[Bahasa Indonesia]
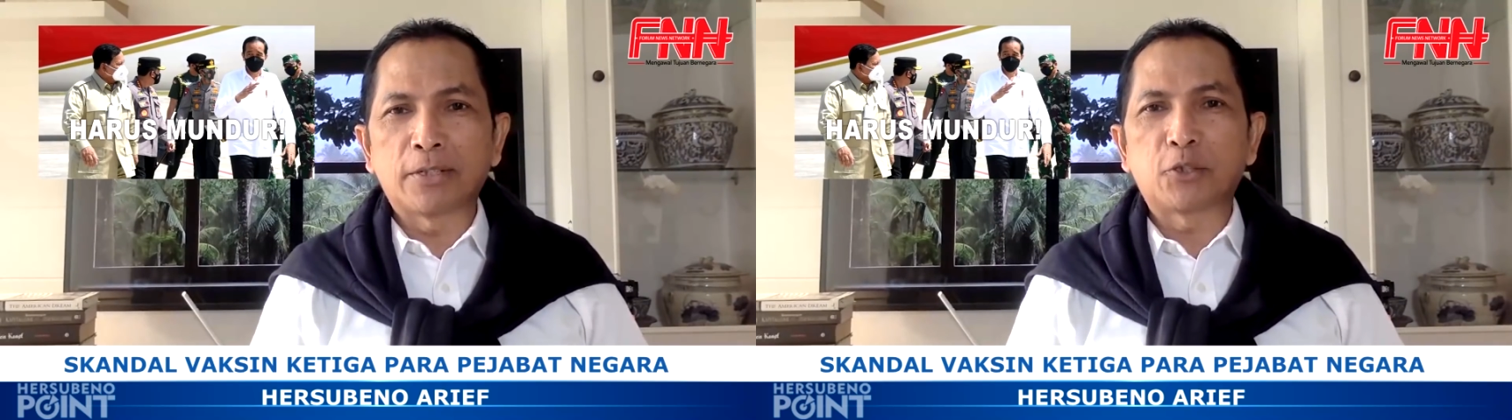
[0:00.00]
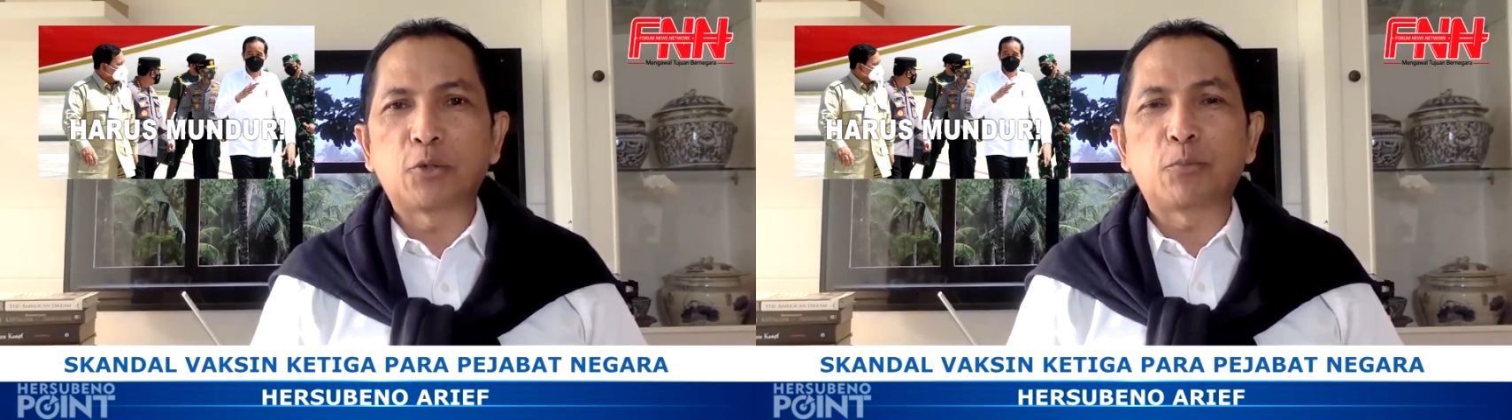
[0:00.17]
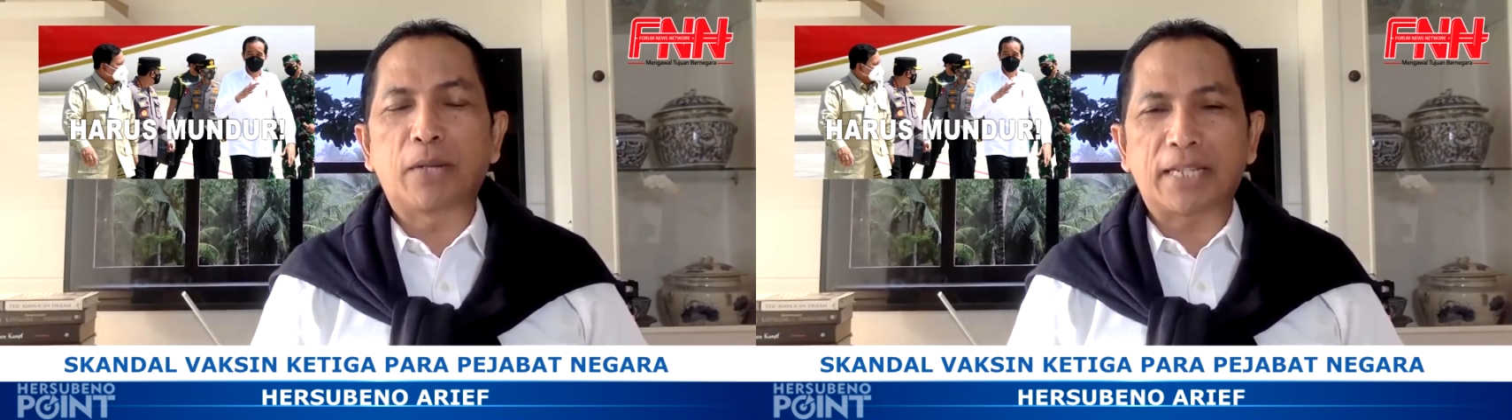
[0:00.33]

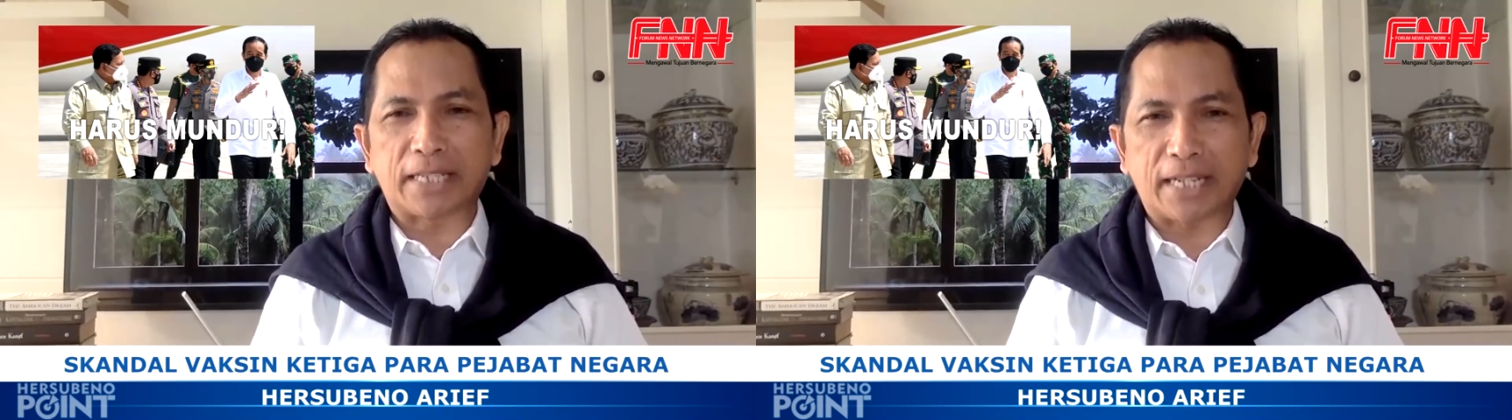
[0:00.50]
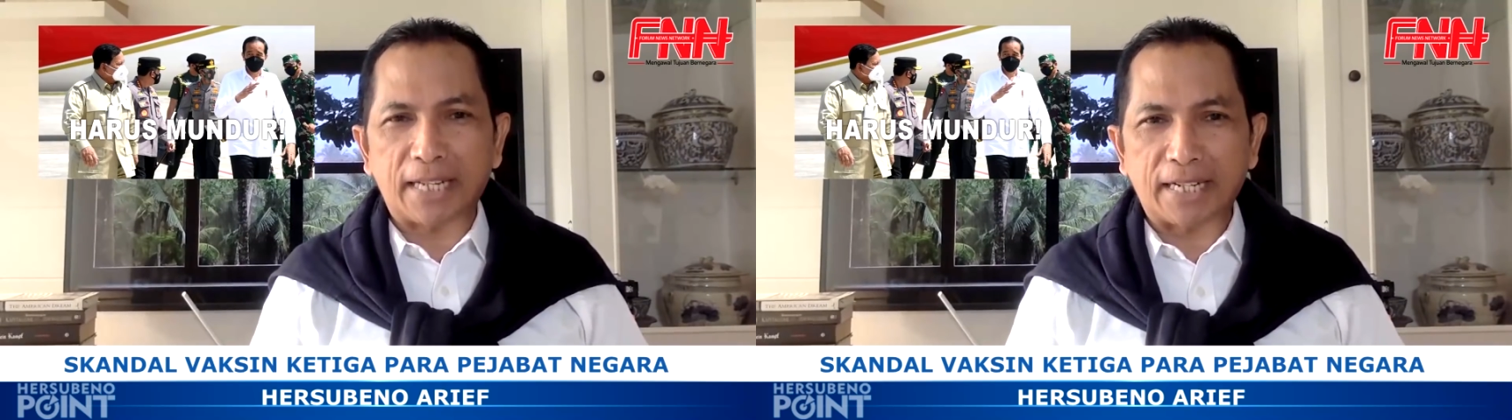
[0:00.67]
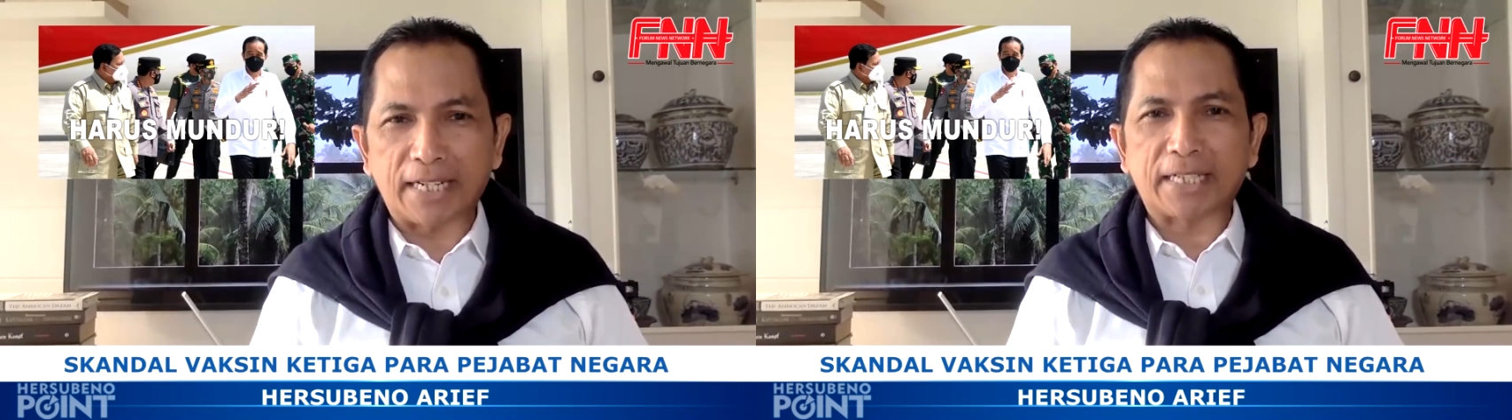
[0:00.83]
Jumlah
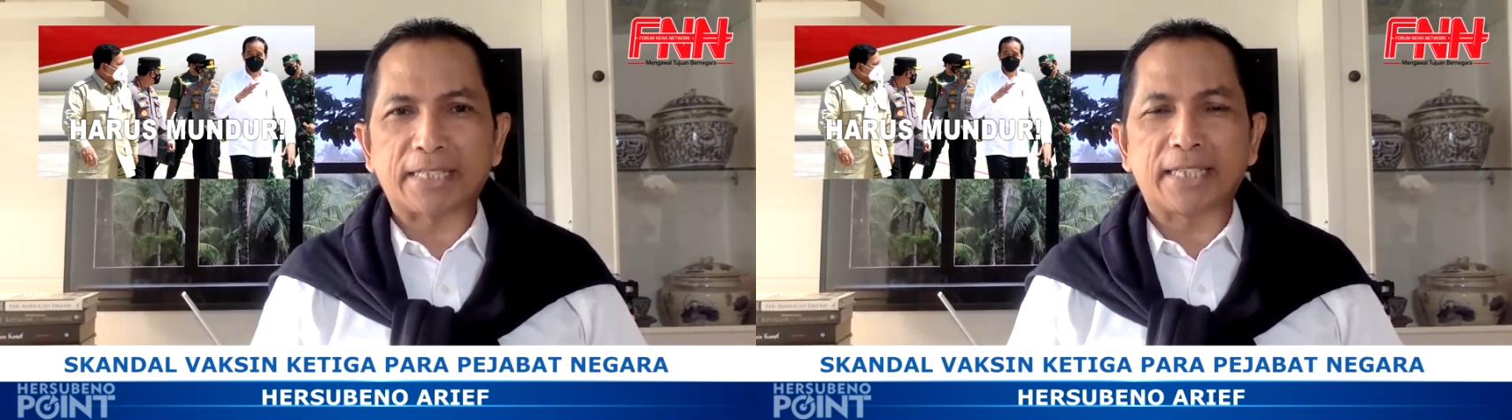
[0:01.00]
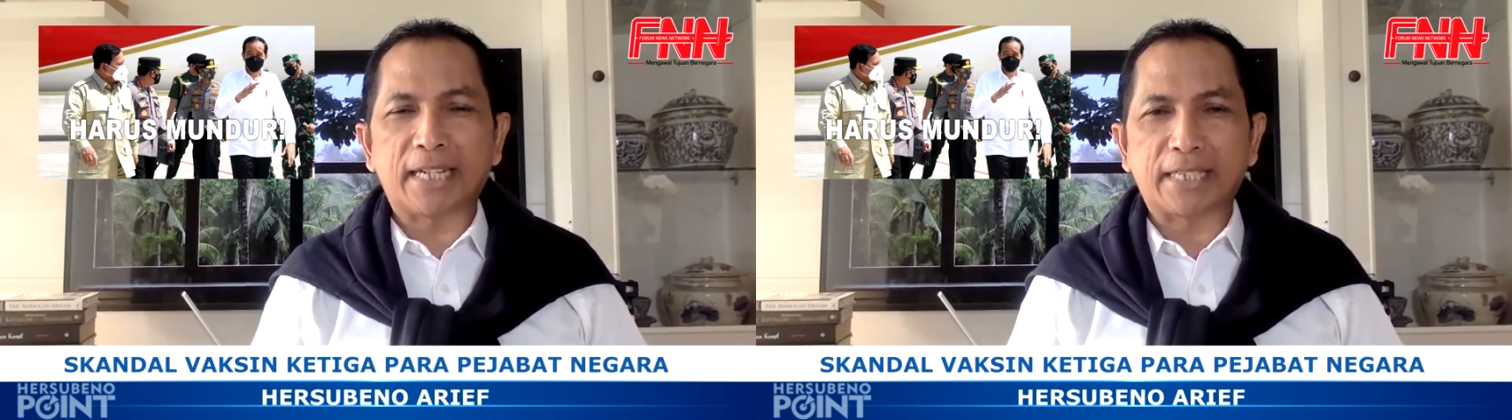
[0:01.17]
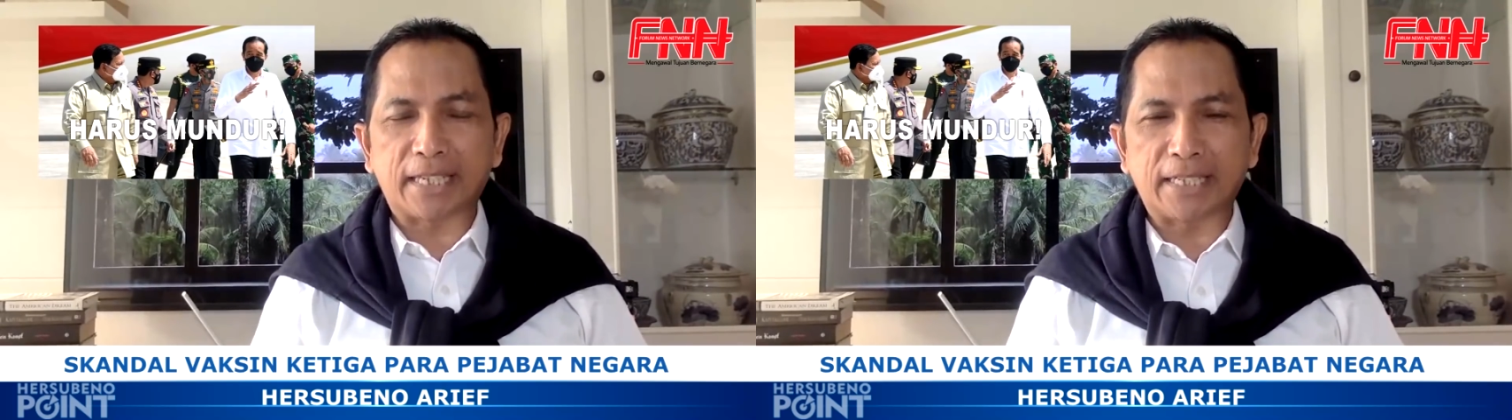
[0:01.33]
tenaga
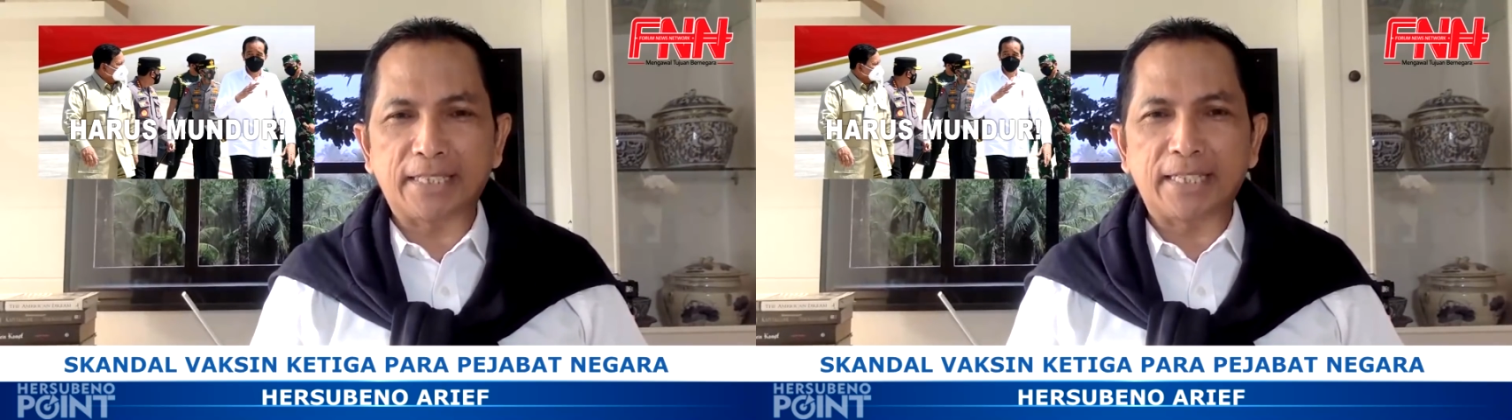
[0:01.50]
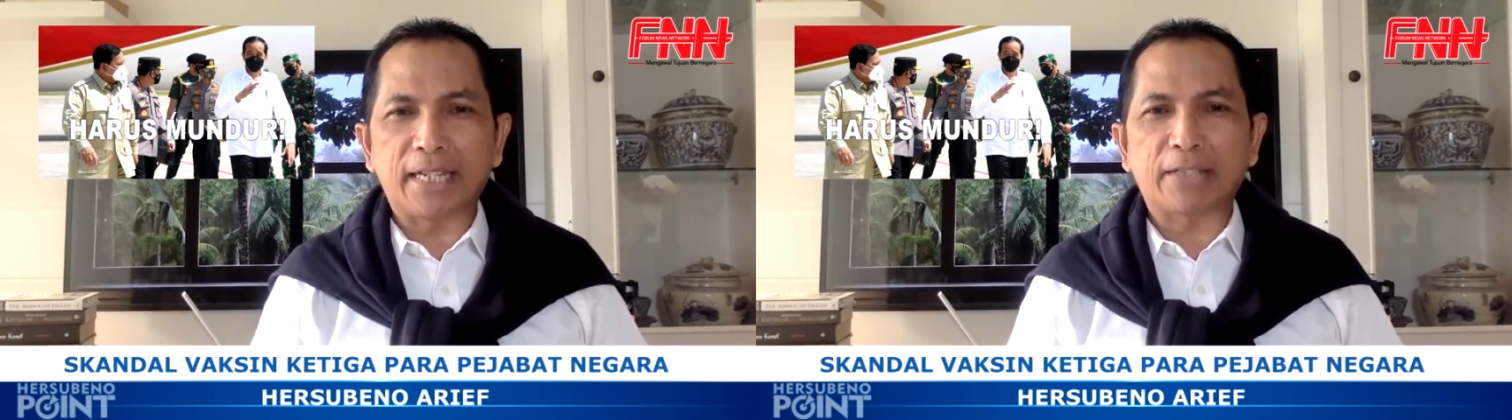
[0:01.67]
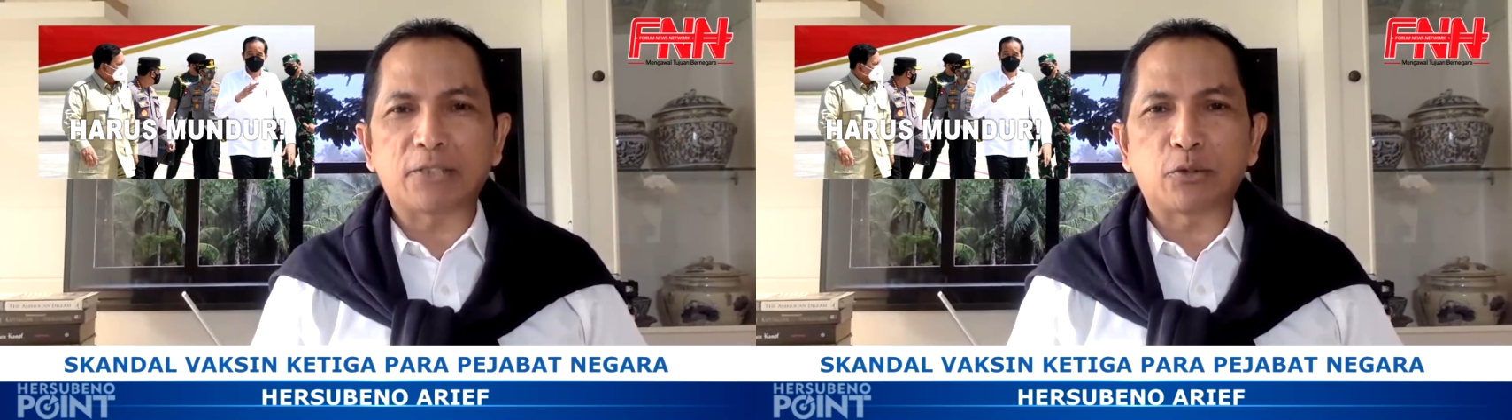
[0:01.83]
kesehatan
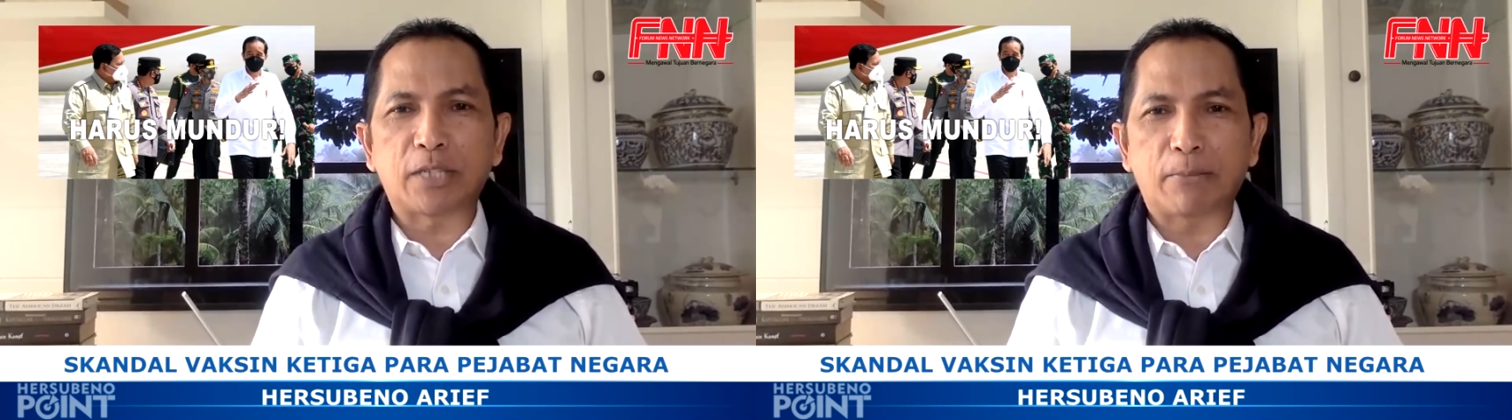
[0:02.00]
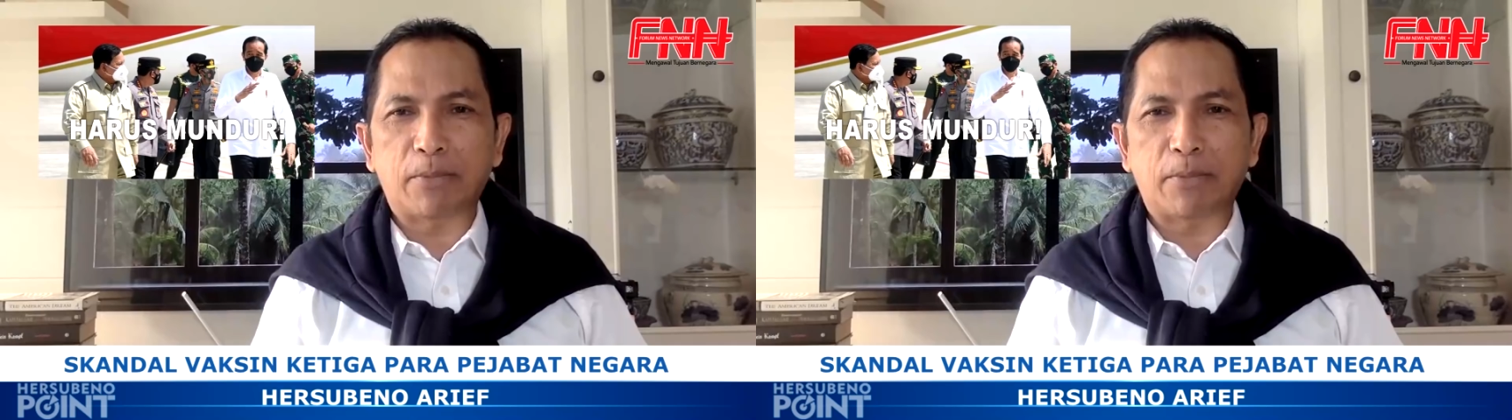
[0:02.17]
yang sudah